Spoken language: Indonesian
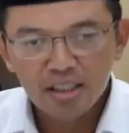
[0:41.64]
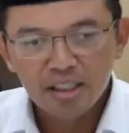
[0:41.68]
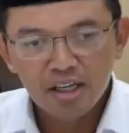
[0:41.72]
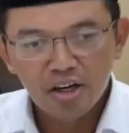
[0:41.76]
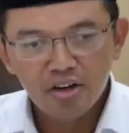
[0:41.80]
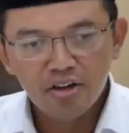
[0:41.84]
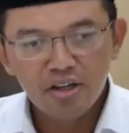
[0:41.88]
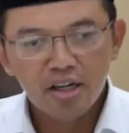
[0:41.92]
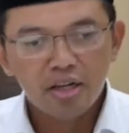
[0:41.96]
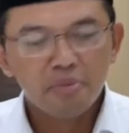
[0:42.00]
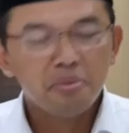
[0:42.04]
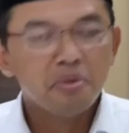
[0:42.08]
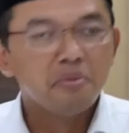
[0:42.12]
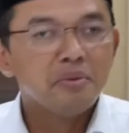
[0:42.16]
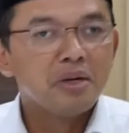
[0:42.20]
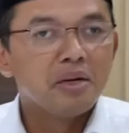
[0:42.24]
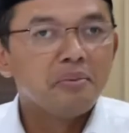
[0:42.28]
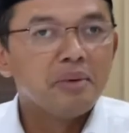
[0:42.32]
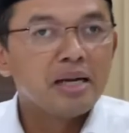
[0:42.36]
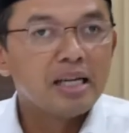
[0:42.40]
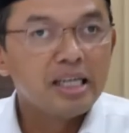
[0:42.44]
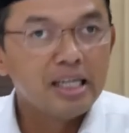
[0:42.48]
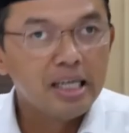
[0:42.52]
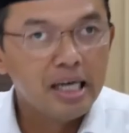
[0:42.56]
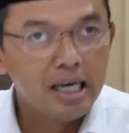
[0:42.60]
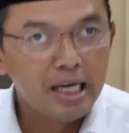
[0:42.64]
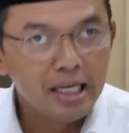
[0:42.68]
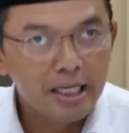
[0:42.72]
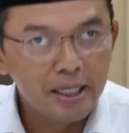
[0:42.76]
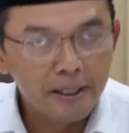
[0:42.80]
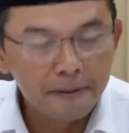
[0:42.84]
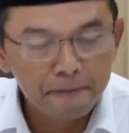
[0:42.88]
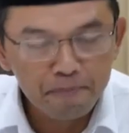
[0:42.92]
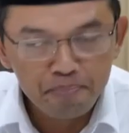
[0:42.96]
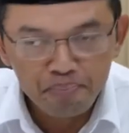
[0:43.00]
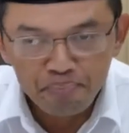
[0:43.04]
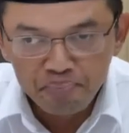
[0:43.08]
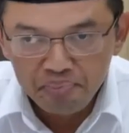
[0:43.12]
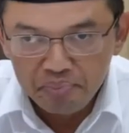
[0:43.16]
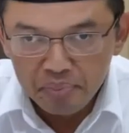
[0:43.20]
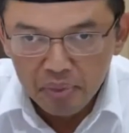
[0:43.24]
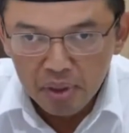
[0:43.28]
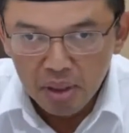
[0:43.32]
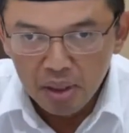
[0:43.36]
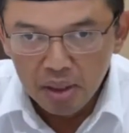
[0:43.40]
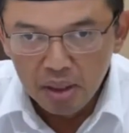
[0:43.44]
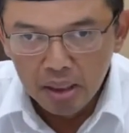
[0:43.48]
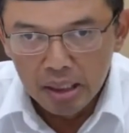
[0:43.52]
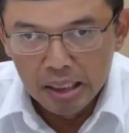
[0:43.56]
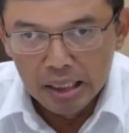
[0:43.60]
Dengan beberapa kiai,
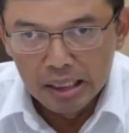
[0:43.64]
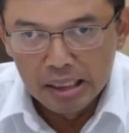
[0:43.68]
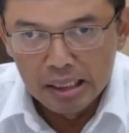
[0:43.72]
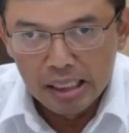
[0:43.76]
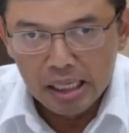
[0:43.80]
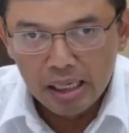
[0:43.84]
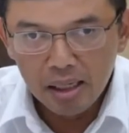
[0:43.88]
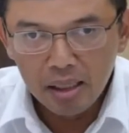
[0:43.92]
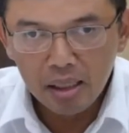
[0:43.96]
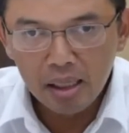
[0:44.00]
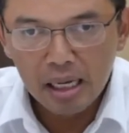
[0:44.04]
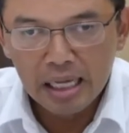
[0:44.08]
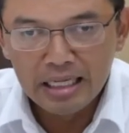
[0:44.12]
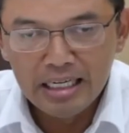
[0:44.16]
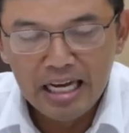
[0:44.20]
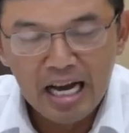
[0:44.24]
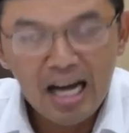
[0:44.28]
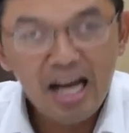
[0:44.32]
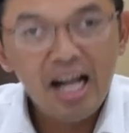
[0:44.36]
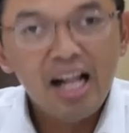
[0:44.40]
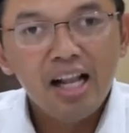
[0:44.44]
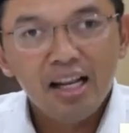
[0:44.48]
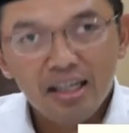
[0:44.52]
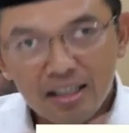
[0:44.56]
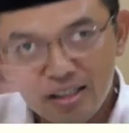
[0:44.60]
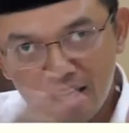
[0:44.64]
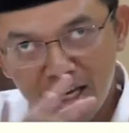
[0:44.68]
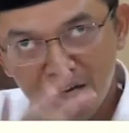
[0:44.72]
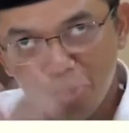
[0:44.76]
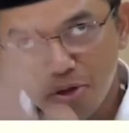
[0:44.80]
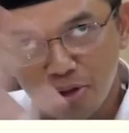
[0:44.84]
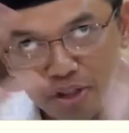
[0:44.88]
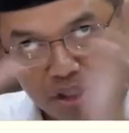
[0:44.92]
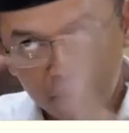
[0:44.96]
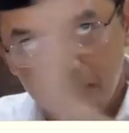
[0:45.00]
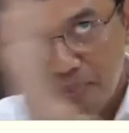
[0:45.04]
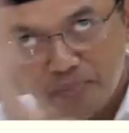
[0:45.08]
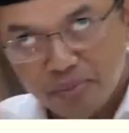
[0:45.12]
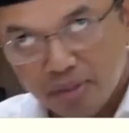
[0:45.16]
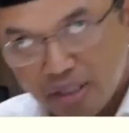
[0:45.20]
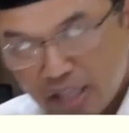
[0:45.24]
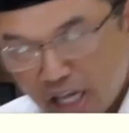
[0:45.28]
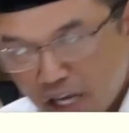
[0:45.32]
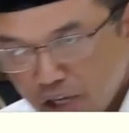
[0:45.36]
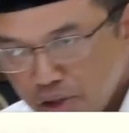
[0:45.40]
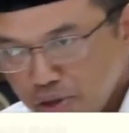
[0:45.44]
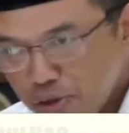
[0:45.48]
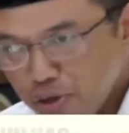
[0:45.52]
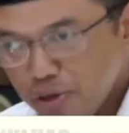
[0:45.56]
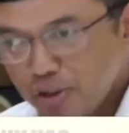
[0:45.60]
uh, ada hal saya kutip
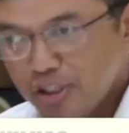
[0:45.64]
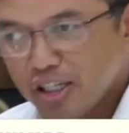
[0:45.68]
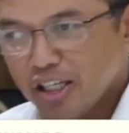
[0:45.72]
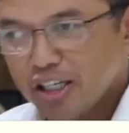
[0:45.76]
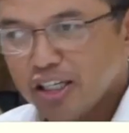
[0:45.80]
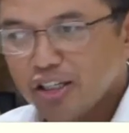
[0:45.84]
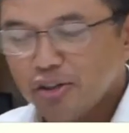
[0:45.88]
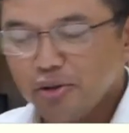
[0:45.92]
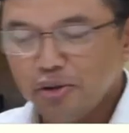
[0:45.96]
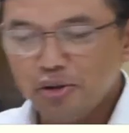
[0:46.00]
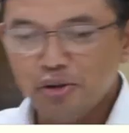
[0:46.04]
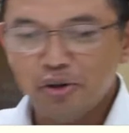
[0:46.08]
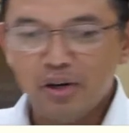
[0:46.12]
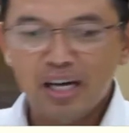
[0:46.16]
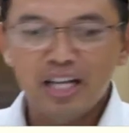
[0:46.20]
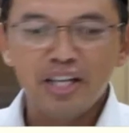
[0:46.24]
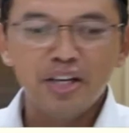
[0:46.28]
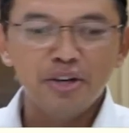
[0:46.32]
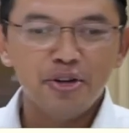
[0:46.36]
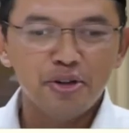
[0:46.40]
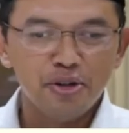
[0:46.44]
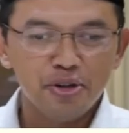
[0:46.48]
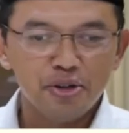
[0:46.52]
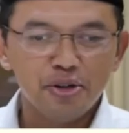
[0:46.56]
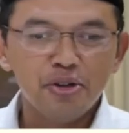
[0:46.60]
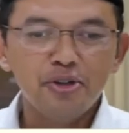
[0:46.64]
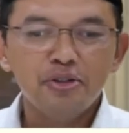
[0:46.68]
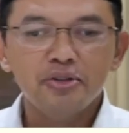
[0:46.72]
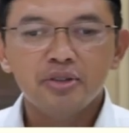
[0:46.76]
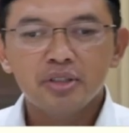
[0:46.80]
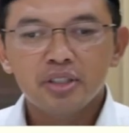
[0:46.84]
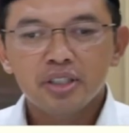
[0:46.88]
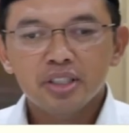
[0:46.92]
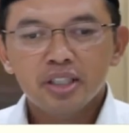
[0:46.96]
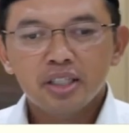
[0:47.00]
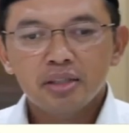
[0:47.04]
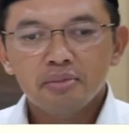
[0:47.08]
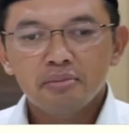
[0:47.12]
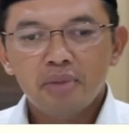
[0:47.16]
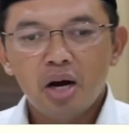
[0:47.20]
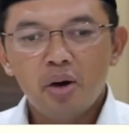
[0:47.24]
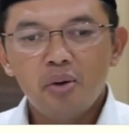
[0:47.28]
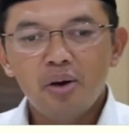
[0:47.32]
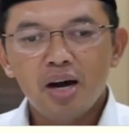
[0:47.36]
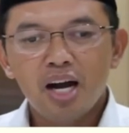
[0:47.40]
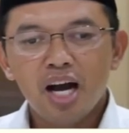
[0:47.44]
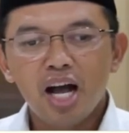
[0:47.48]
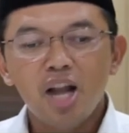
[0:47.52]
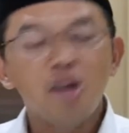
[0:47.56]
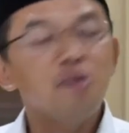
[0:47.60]
langsung ke ujung aja dulu
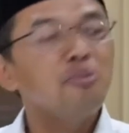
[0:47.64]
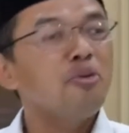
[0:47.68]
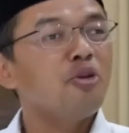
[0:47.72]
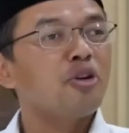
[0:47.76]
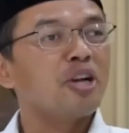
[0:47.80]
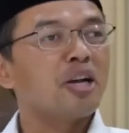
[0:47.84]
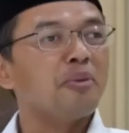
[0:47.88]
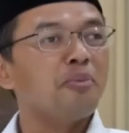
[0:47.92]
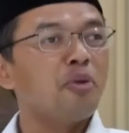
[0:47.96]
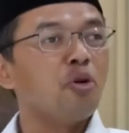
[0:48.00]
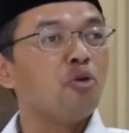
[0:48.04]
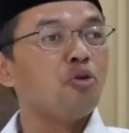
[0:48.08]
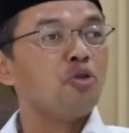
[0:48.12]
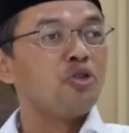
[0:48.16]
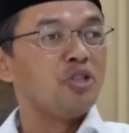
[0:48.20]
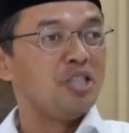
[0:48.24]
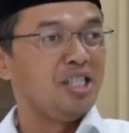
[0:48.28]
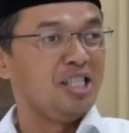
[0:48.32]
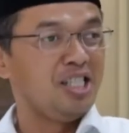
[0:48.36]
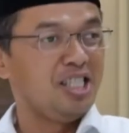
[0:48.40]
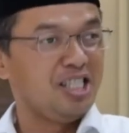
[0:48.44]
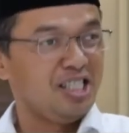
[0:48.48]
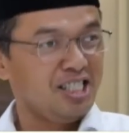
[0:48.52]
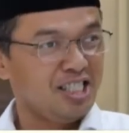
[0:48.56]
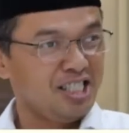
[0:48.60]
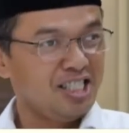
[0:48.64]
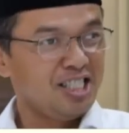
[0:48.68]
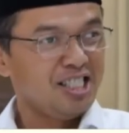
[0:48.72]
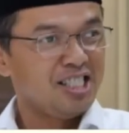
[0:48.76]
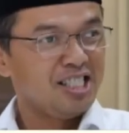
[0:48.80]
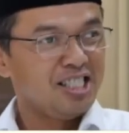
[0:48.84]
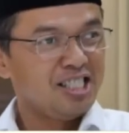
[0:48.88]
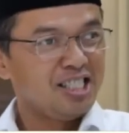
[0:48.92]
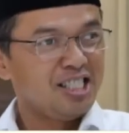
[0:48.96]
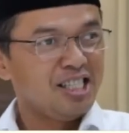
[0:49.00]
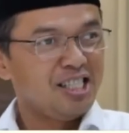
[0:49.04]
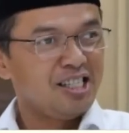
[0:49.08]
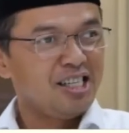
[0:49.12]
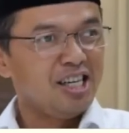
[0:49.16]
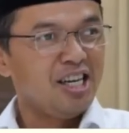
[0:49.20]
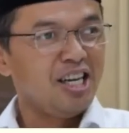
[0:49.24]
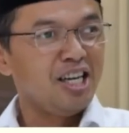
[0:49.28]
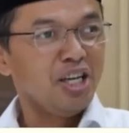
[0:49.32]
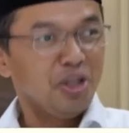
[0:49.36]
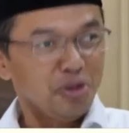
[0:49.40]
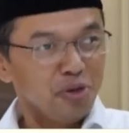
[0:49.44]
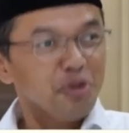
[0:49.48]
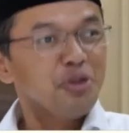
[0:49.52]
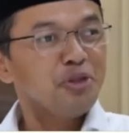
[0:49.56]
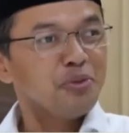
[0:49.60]
bahwa kalau mau revolusi,
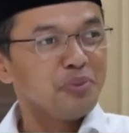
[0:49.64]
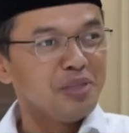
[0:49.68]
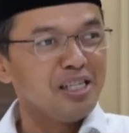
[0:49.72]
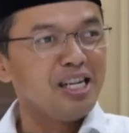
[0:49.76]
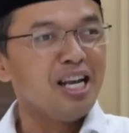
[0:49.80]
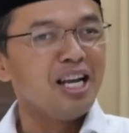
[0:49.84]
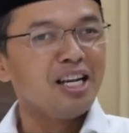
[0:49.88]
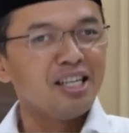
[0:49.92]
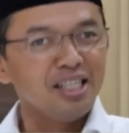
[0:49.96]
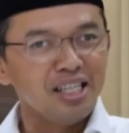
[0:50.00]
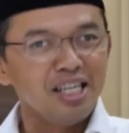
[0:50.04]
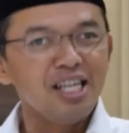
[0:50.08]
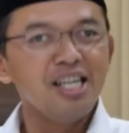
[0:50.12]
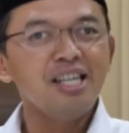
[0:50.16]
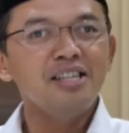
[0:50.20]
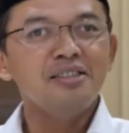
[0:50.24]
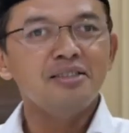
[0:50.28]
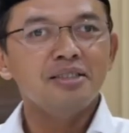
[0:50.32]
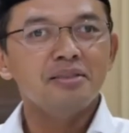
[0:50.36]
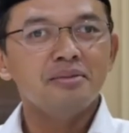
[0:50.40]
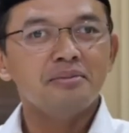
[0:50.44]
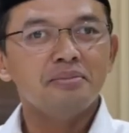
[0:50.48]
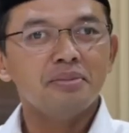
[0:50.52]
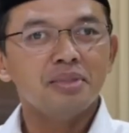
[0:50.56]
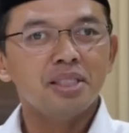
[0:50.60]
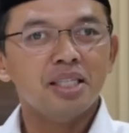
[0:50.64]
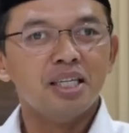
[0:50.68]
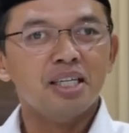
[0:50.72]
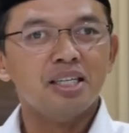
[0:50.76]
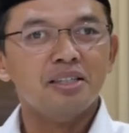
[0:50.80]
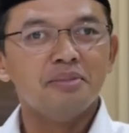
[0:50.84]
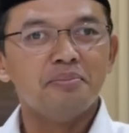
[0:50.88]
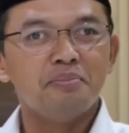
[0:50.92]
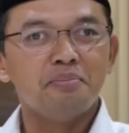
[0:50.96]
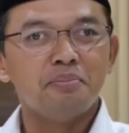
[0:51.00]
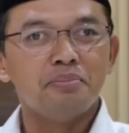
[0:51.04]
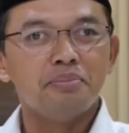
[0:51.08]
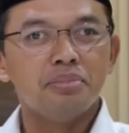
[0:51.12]
NU sebenarnya uh,